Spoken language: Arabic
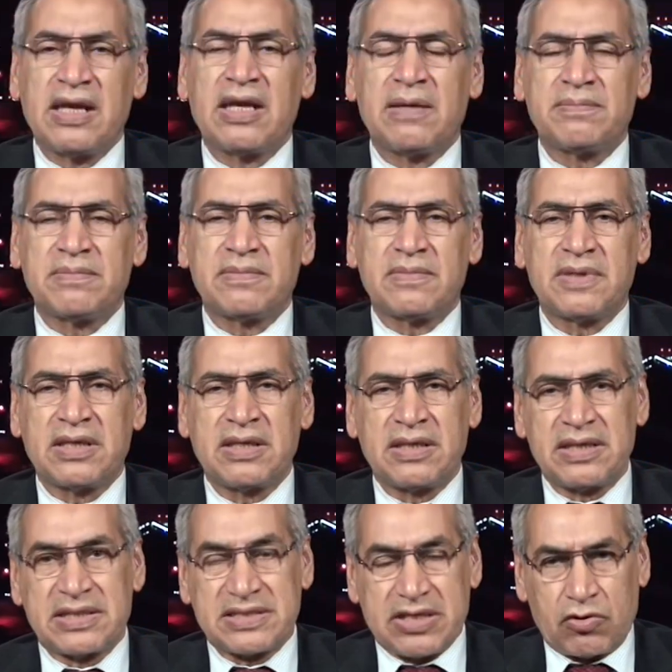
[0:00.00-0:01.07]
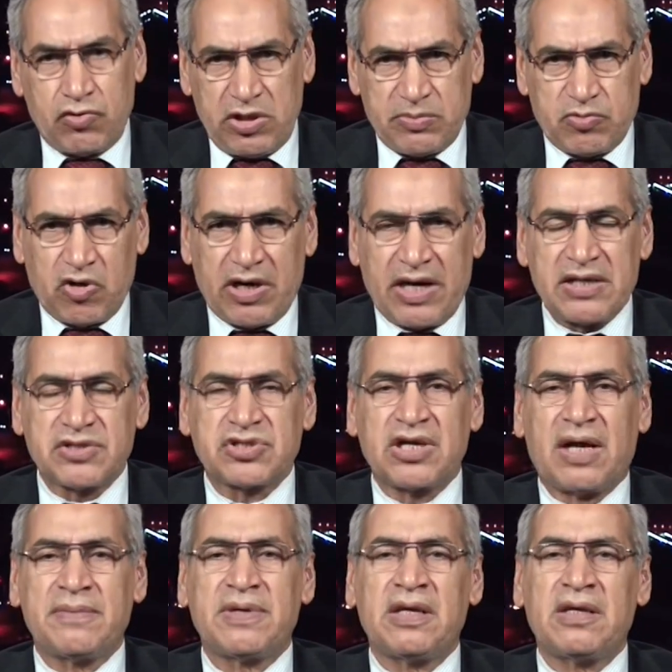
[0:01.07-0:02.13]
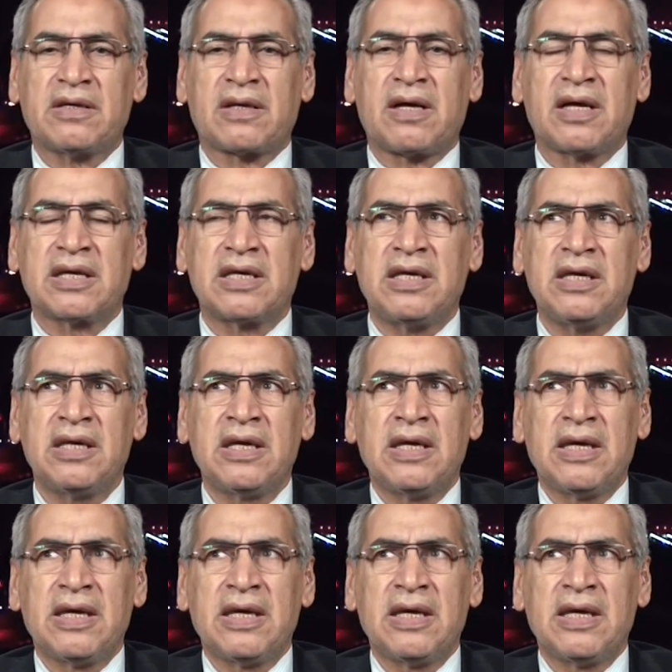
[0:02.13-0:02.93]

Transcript: لم يستوعبها الشعب العراقي